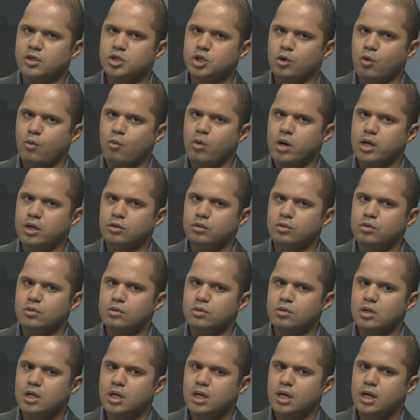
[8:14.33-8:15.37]
de
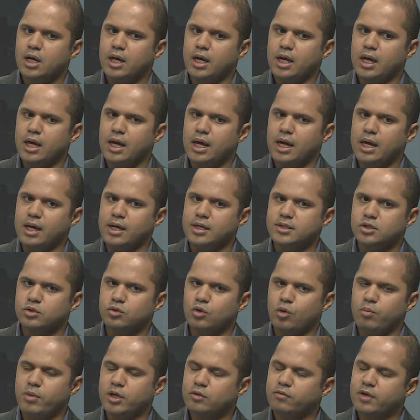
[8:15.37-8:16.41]
quando é, esse
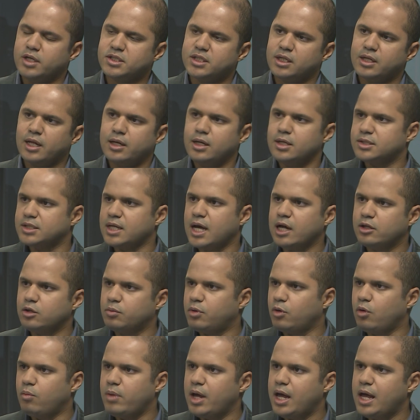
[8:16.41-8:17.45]
documento vai ser analisado
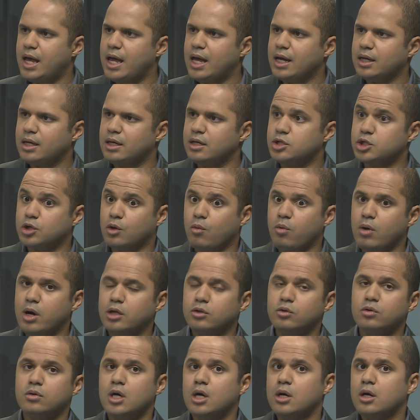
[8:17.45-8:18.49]
pelo MEC, de
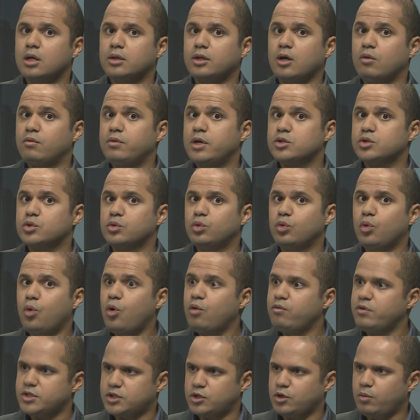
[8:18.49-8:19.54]
quando talvez o
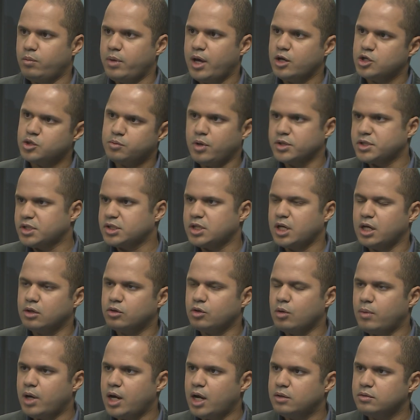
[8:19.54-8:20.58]
novo ensino médio possa ser
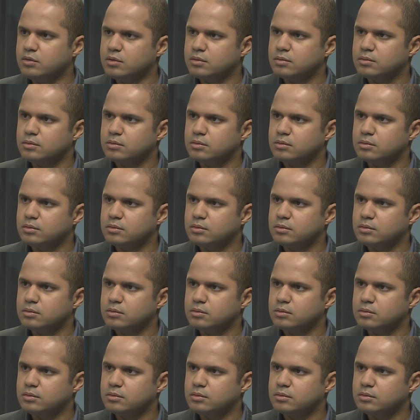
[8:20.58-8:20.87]
retomado?